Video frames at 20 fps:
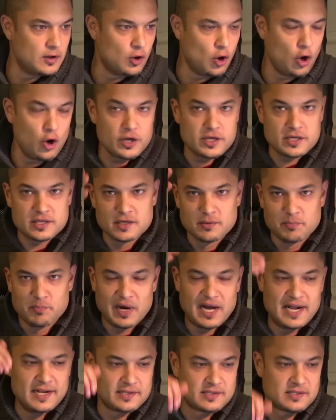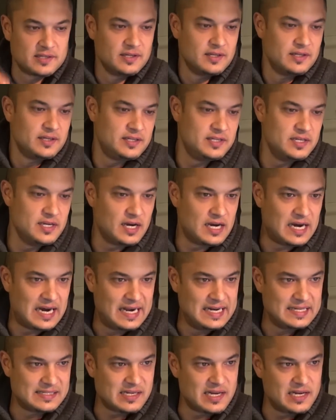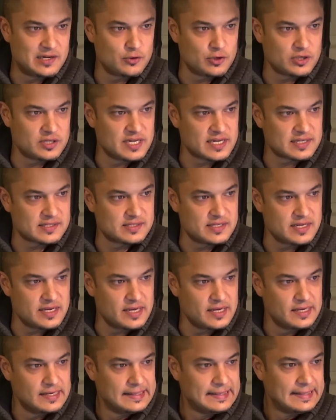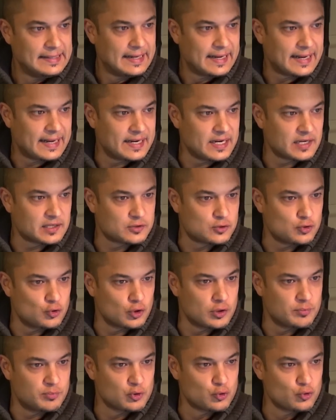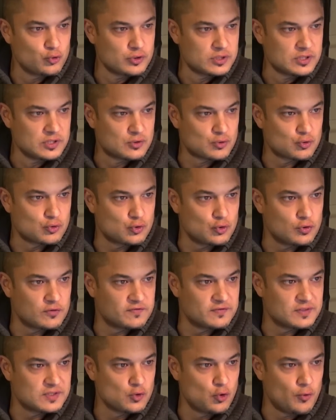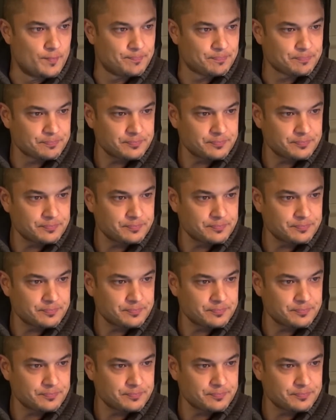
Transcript: euch bald hier als AndroidNext.de Redakteure begrüßen zu dürfen. So,